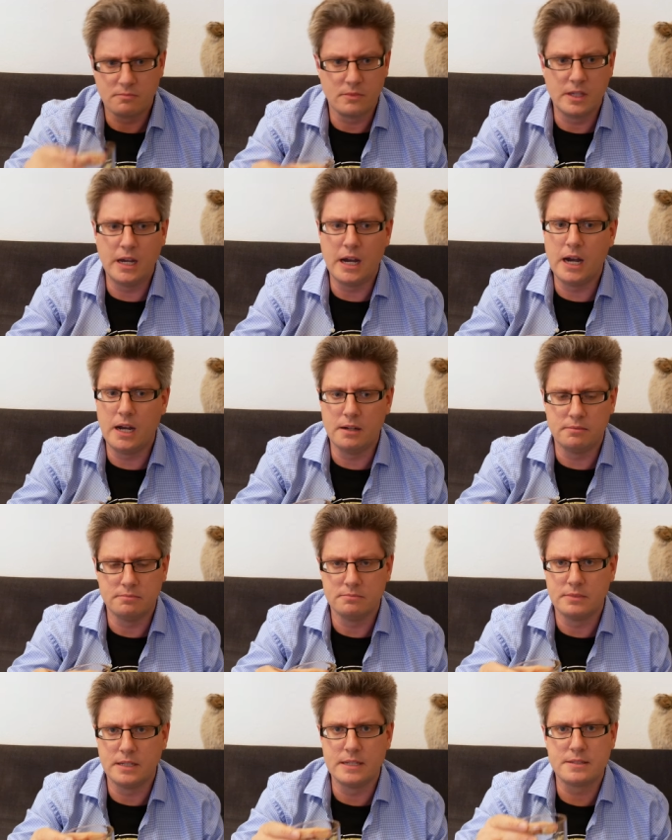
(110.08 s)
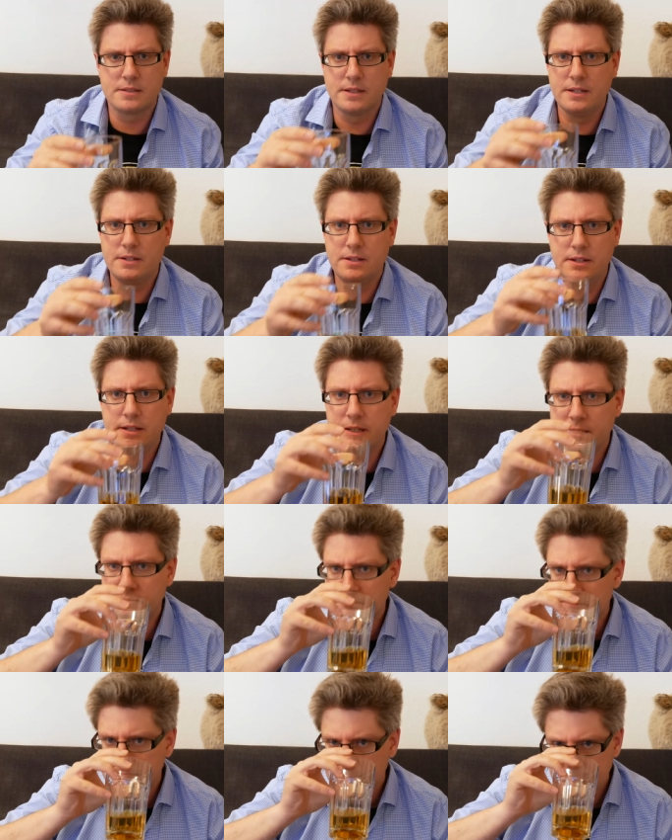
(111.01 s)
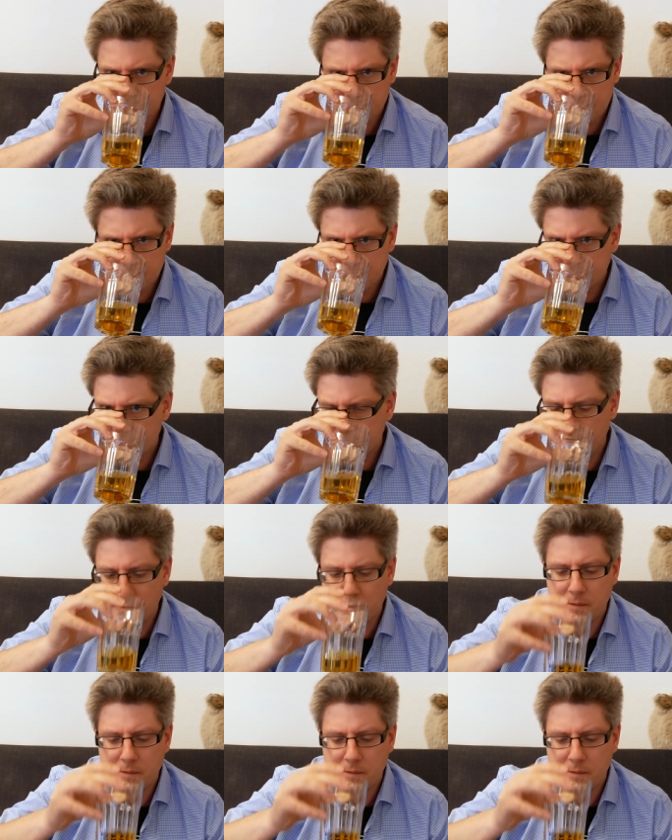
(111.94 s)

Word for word: Ja, jetzt riecht hier, wenn